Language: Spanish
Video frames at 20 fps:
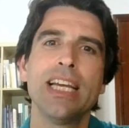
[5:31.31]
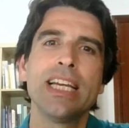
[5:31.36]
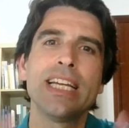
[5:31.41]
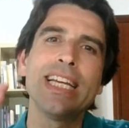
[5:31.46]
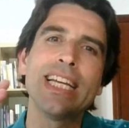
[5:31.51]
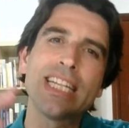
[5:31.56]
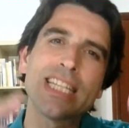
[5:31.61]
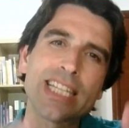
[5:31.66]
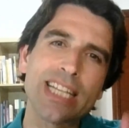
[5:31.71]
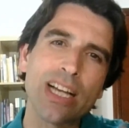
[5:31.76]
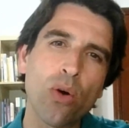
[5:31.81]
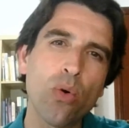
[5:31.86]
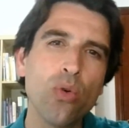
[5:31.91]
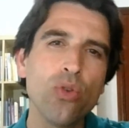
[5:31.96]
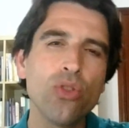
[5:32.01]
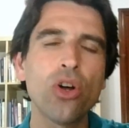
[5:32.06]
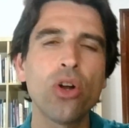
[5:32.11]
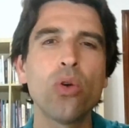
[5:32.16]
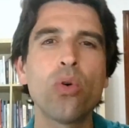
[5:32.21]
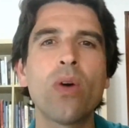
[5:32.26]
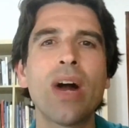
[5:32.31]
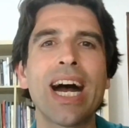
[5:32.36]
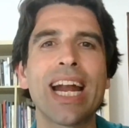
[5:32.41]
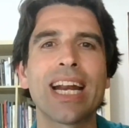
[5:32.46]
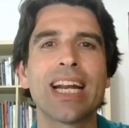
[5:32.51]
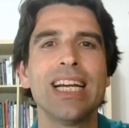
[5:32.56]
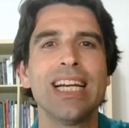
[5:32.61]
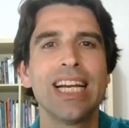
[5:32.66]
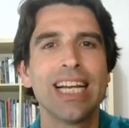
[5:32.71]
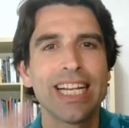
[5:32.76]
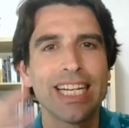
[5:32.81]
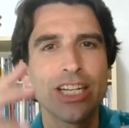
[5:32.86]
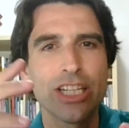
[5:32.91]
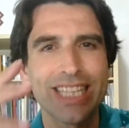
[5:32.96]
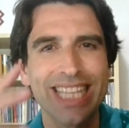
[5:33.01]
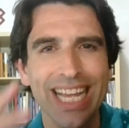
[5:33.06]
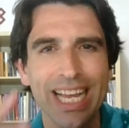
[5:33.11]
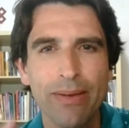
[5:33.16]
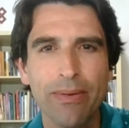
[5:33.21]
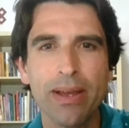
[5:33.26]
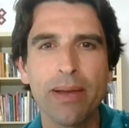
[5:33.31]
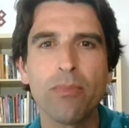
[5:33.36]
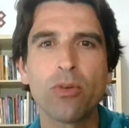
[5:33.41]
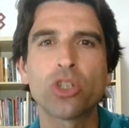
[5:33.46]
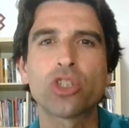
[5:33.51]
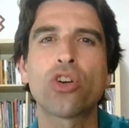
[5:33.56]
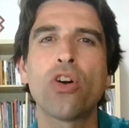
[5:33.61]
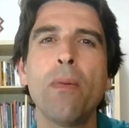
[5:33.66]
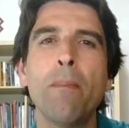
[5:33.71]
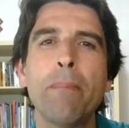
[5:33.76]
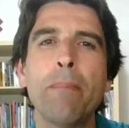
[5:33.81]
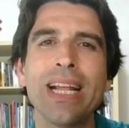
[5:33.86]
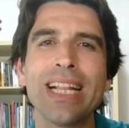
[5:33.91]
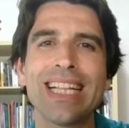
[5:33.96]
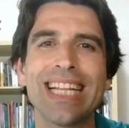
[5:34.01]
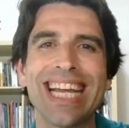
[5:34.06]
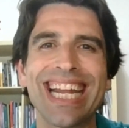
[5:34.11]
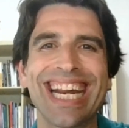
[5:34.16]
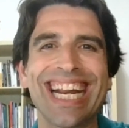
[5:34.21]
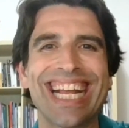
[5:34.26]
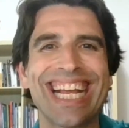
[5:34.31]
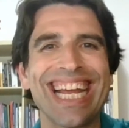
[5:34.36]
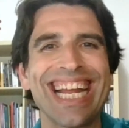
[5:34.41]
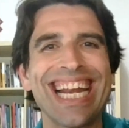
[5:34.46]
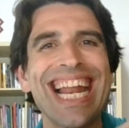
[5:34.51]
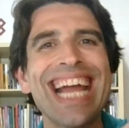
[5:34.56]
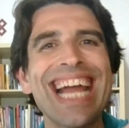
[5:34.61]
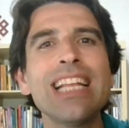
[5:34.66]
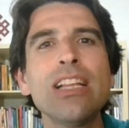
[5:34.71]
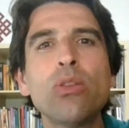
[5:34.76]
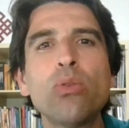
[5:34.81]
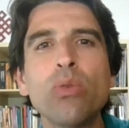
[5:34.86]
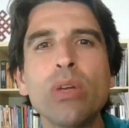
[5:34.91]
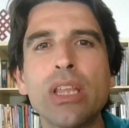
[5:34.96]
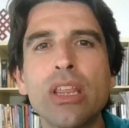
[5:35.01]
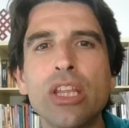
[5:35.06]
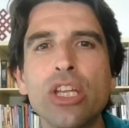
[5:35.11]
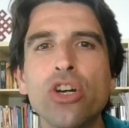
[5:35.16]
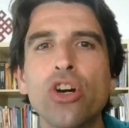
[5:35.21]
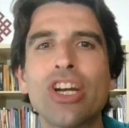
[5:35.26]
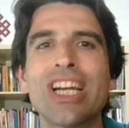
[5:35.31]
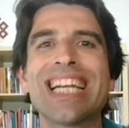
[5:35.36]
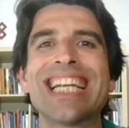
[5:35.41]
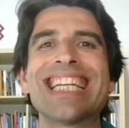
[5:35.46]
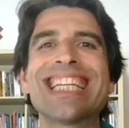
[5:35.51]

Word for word: Y en segundo lugar, debemos comprender que la intuición